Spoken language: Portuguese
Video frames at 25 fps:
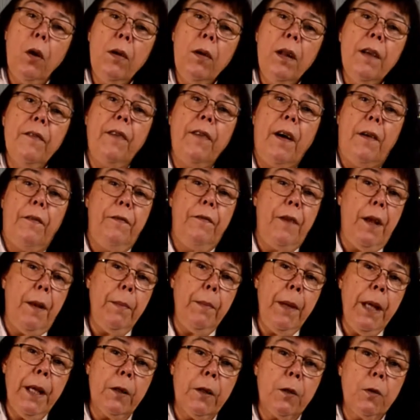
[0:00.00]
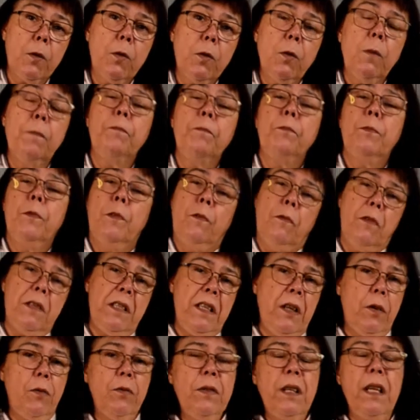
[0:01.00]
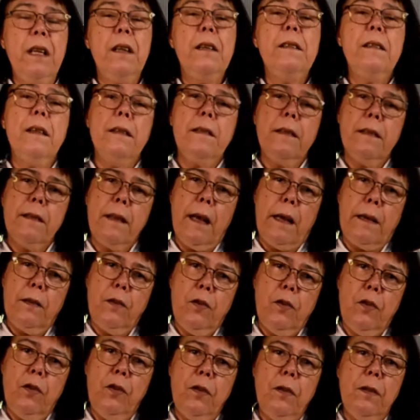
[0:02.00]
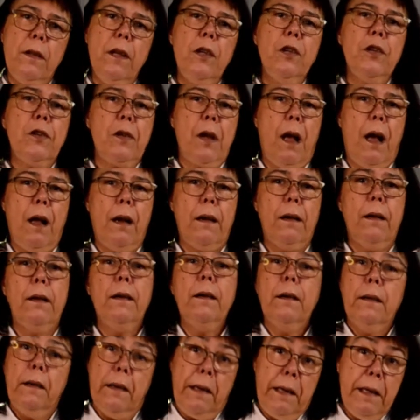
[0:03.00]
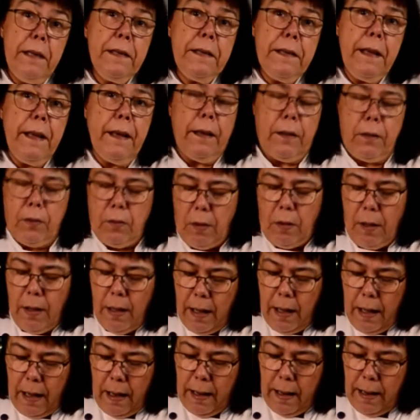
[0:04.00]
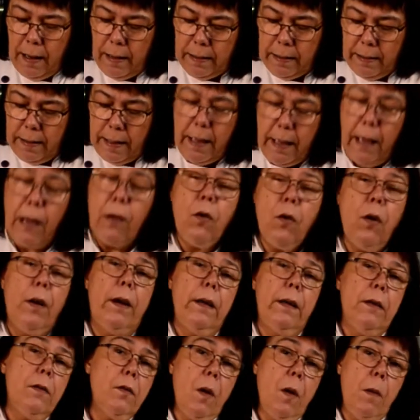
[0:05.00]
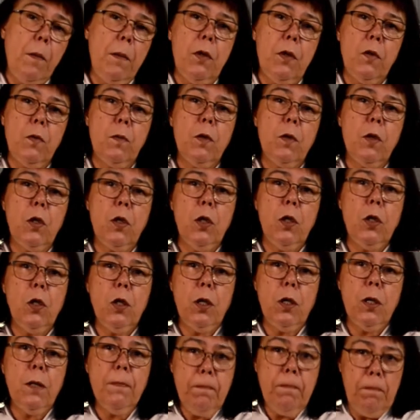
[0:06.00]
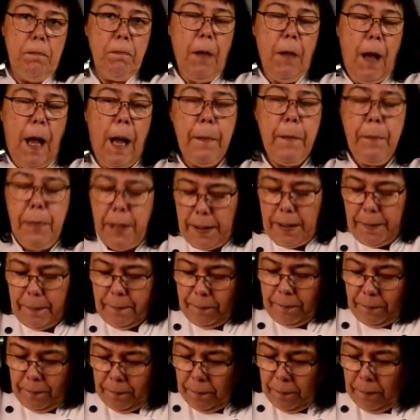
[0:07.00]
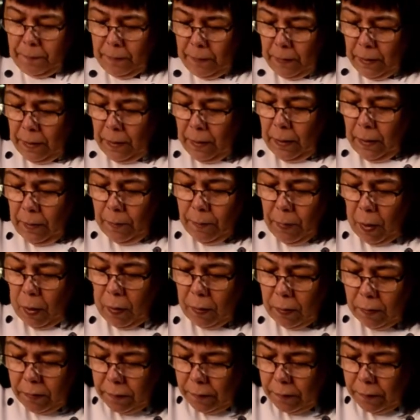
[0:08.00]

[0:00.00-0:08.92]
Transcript: levar fermento, você não tem necessidade de deixá-la crescendo. É aqui agora é só mesmo a gente abrir. Bom,